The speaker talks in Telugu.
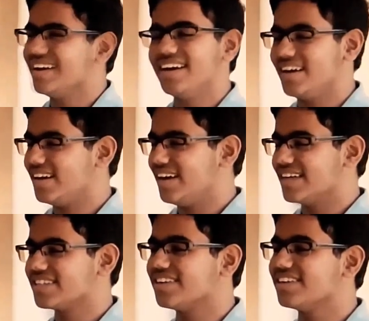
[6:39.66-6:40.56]
రోహన్
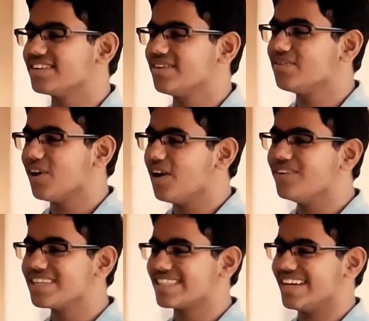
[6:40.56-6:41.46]
మునుపటి కంటే
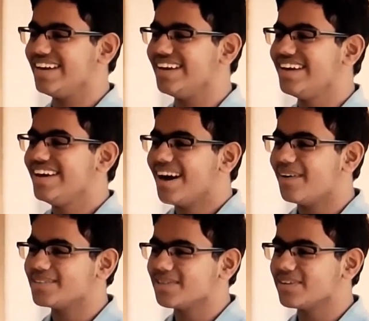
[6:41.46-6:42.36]
బాగా
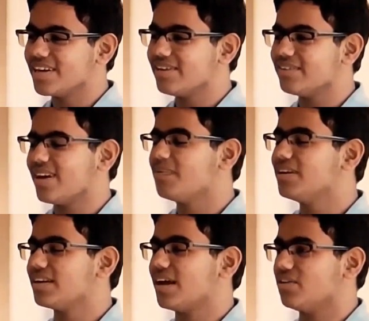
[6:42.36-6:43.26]
మాట్లాడుతున్నాడని
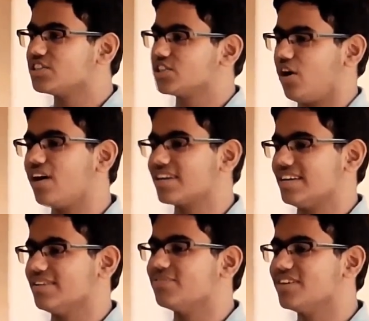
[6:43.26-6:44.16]
అక్కడి వాళ్ళు
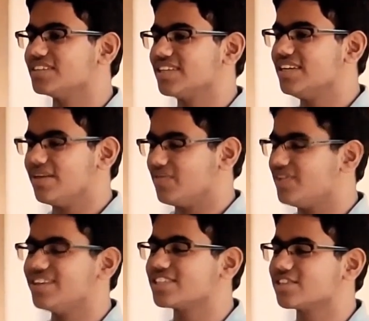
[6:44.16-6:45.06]
అనడంతో
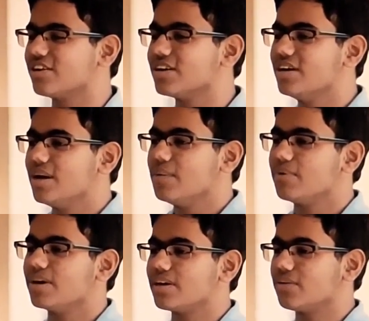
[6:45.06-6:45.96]

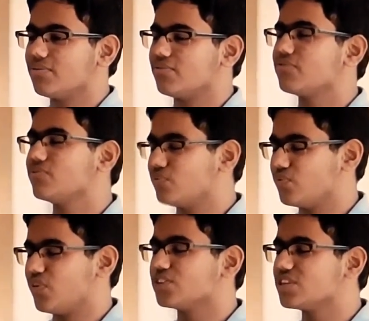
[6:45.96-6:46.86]
వాళ్ళ అమ్మ నాన్న
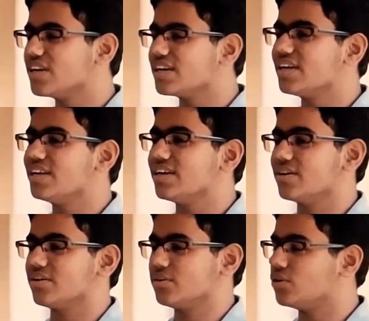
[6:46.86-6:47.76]
చాలా
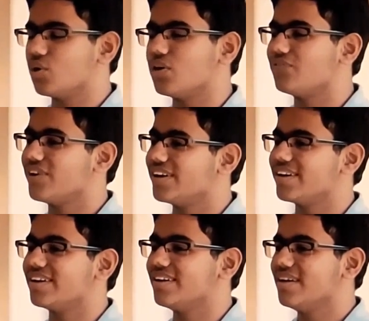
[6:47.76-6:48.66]
సంతోషించారు
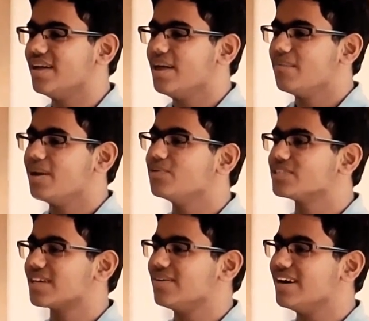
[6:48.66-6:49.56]
వాళ్ళు రోజు
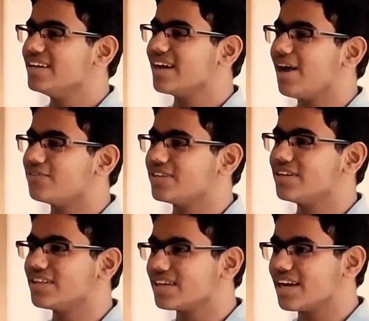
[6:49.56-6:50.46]
చూస్తున్నారు కనుక వాళ్ళకి
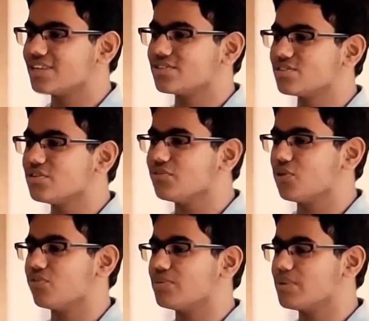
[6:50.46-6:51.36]
తెలియలేదు
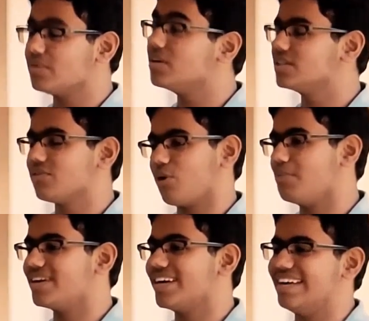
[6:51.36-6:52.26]
ఇప్పుడు